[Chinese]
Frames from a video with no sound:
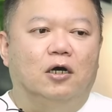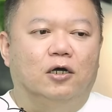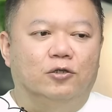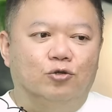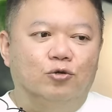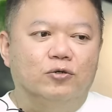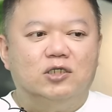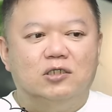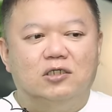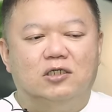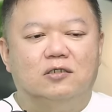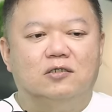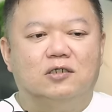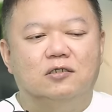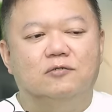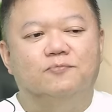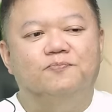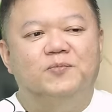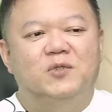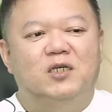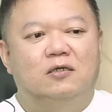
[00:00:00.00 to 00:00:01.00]
很多事情
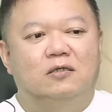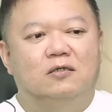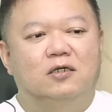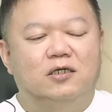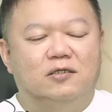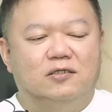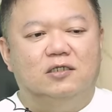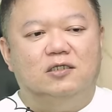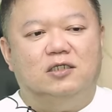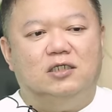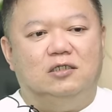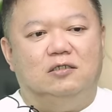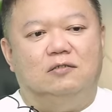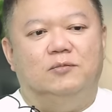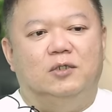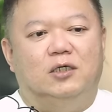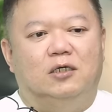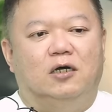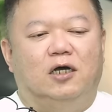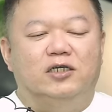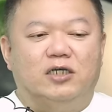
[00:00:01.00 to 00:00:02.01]
是你自己。
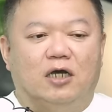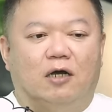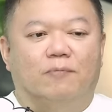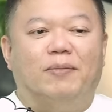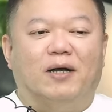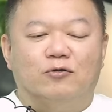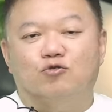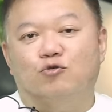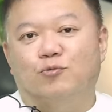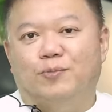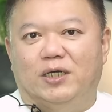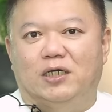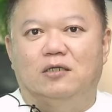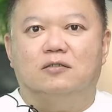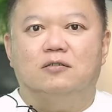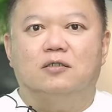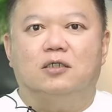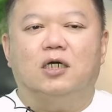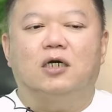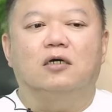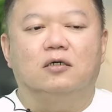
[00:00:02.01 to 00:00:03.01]
很想要帮助别
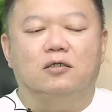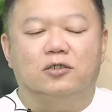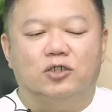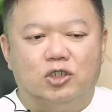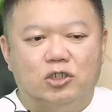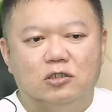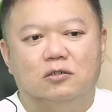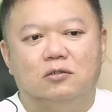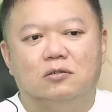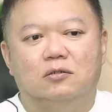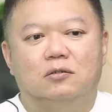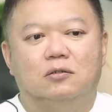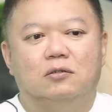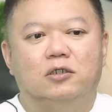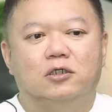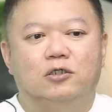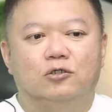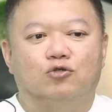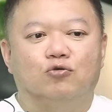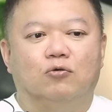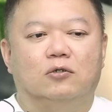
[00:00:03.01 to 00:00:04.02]
人，可是
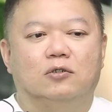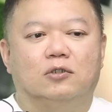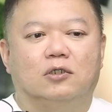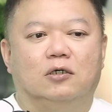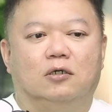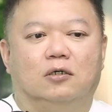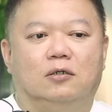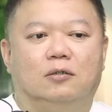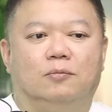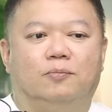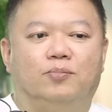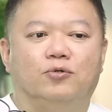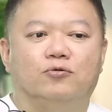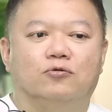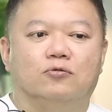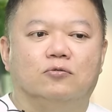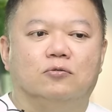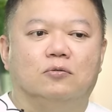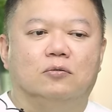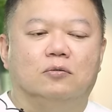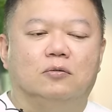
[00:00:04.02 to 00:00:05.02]
你做的不
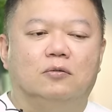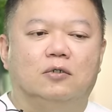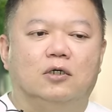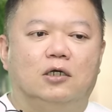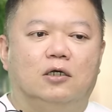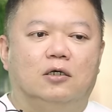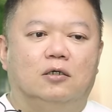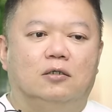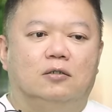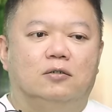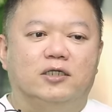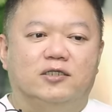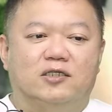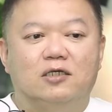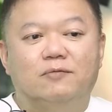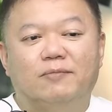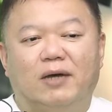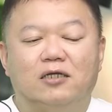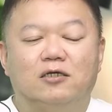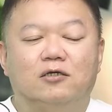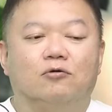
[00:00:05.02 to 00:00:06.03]
如你自
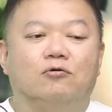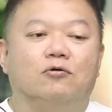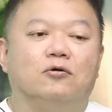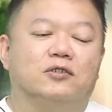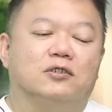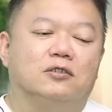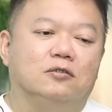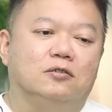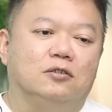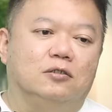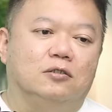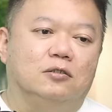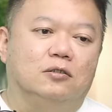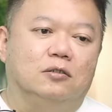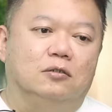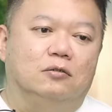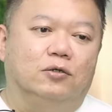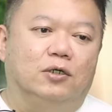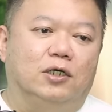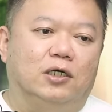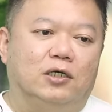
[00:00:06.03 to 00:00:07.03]
己满意，或者是你
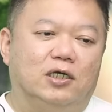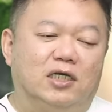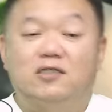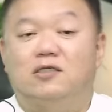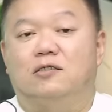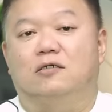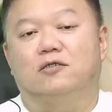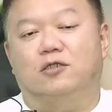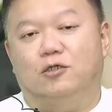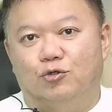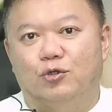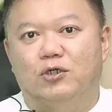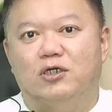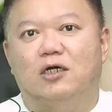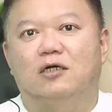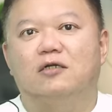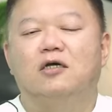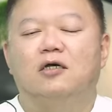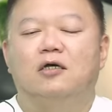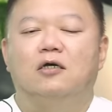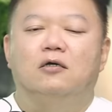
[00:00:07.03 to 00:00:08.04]
会因此而得罪
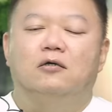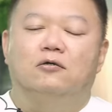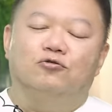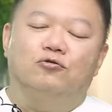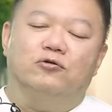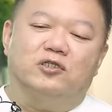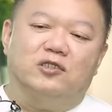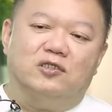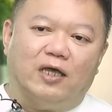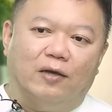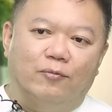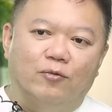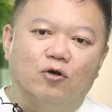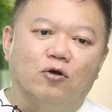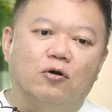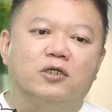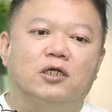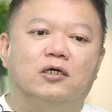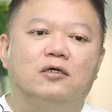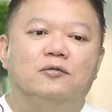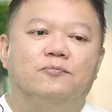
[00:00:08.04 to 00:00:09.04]
人。如果是财帛
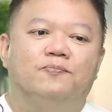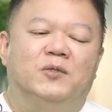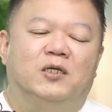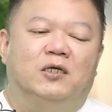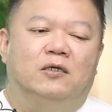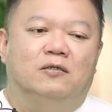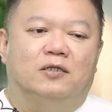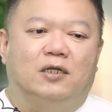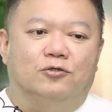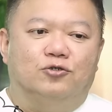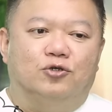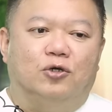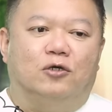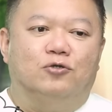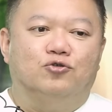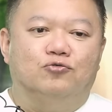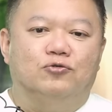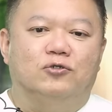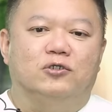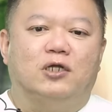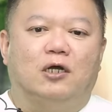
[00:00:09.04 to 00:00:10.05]
宫呢，那就要
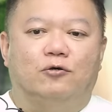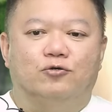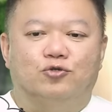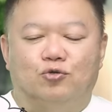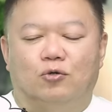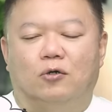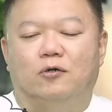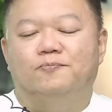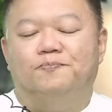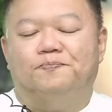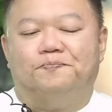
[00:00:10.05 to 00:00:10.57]
注意到说，